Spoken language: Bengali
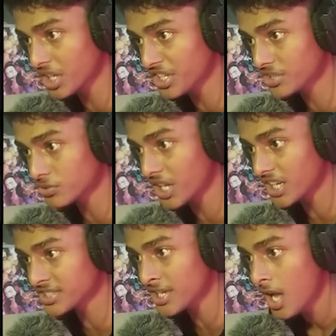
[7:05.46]
কোথায় নিয়ে চলে
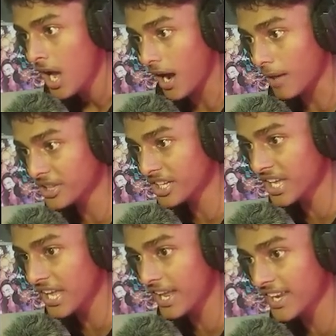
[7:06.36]
যাচ্ছে আর
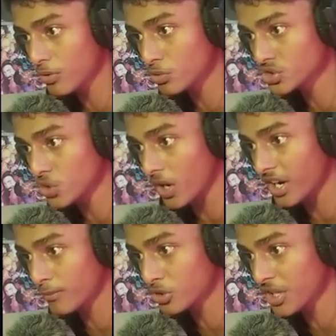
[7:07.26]
আমাদেরকে এনে কোন
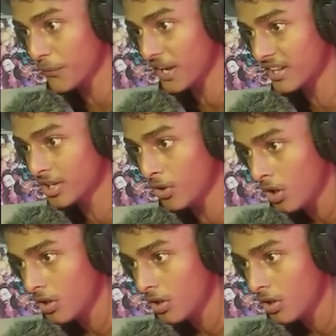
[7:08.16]
জলের মধ্যে ফেলে দিল